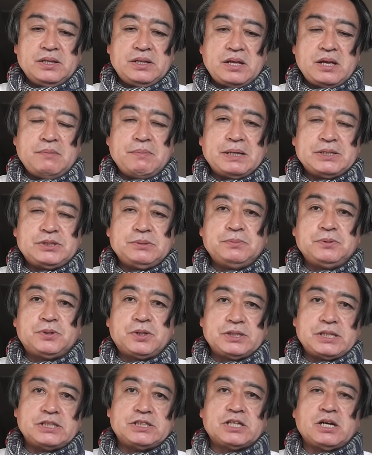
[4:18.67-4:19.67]
で、まあ、自分
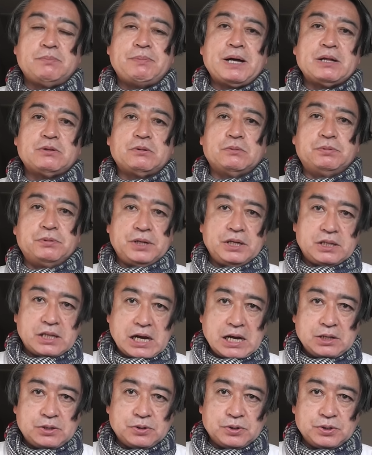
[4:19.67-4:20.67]
としてはしっかりバッと振り
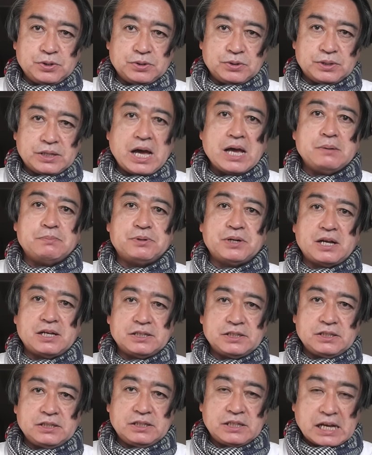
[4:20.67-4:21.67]
たいというタイプな
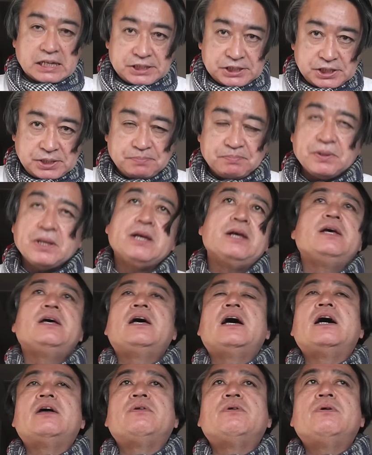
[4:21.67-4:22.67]
だし、
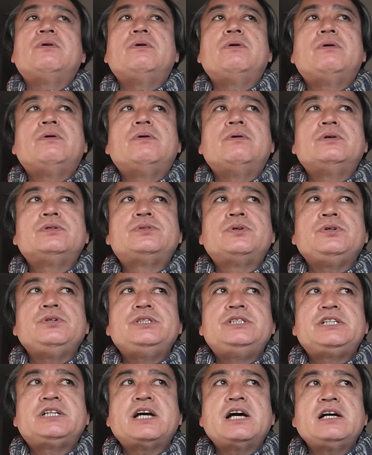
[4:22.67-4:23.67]
あのそうい
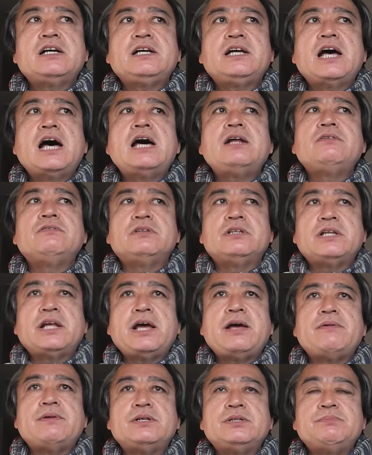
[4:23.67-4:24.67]
う時間があるん
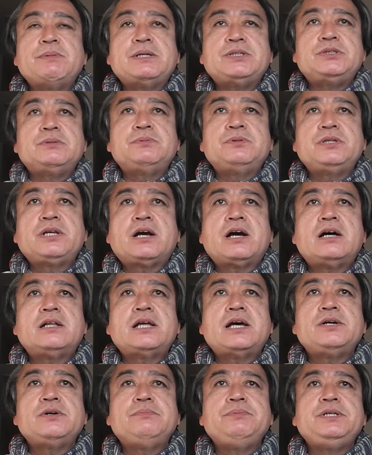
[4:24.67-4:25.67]
で、まあ、自分で課
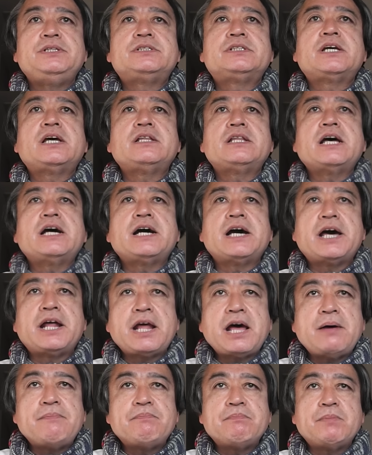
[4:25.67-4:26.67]
題を見つけなが
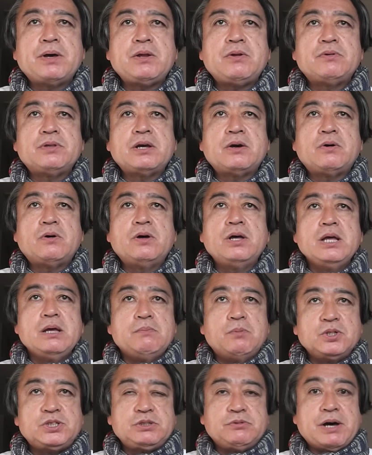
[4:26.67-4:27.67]
ら、まあ、いろんなこ
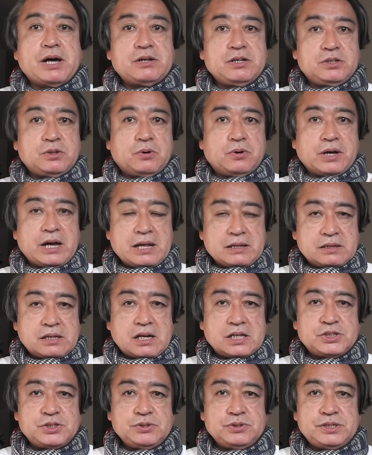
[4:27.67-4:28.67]
うもし悪いところがあっ
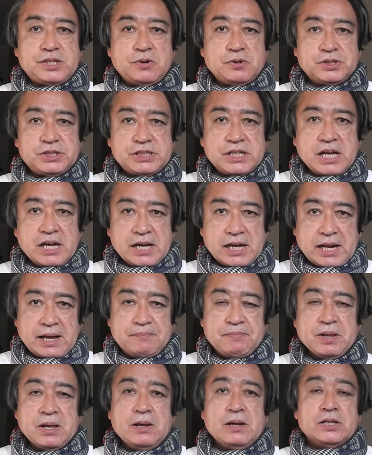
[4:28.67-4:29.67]
たら修正をしなが
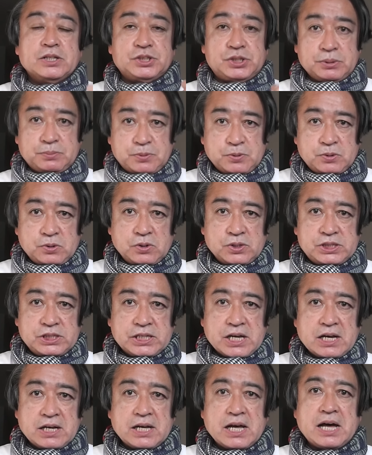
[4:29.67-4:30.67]
ら自分の時
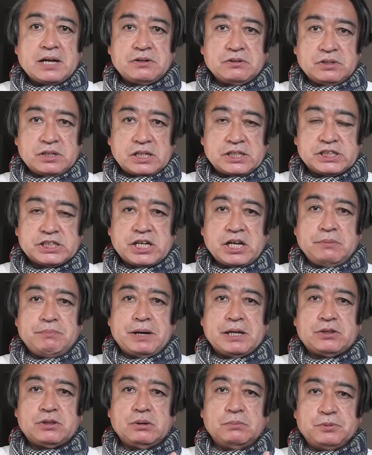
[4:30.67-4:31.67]
間があるんでしっかり
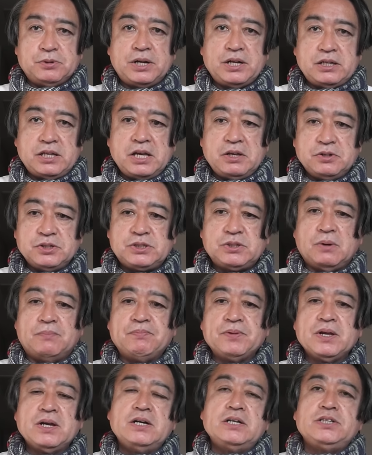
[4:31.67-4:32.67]
バッと振れているしと
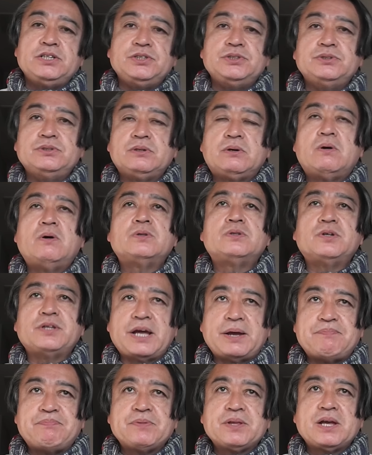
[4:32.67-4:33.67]
いうこと
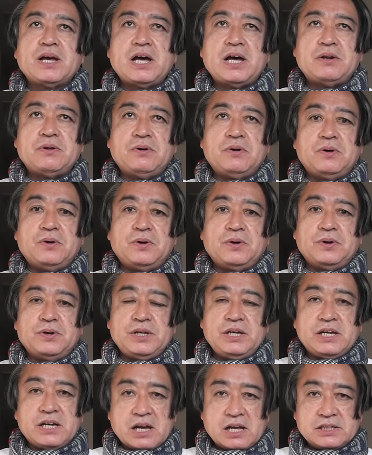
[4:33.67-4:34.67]
で、あの
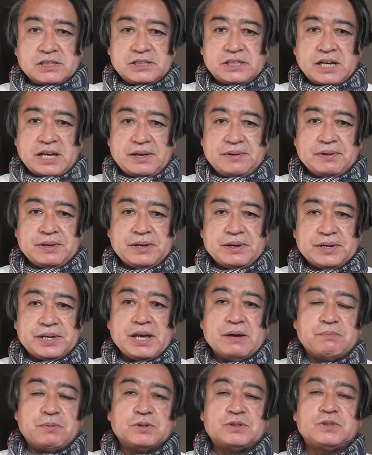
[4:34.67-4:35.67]
いい感じで
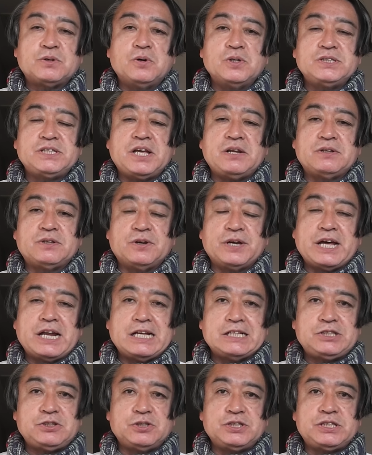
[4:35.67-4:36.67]
キャンプを過ごしているという
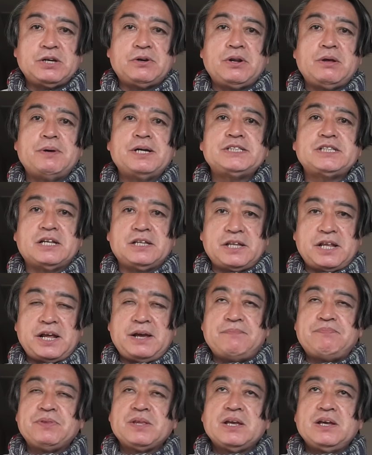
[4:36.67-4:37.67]
話をしてくれましたんで
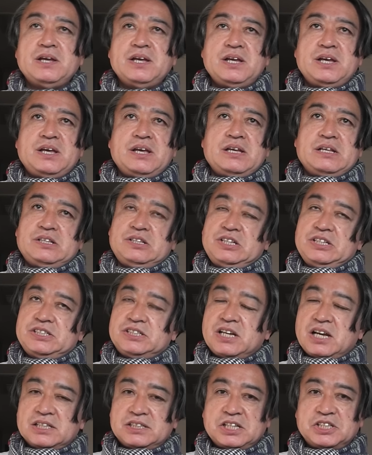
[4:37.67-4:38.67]
ね
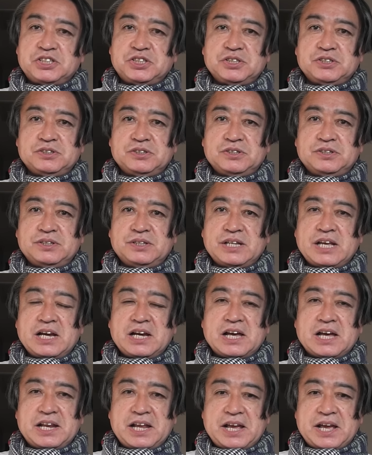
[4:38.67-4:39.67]
西川選手なん
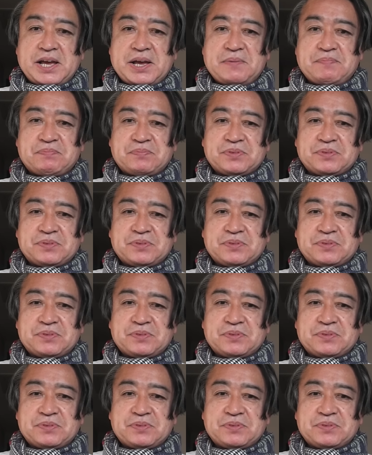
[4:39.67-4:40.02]
かね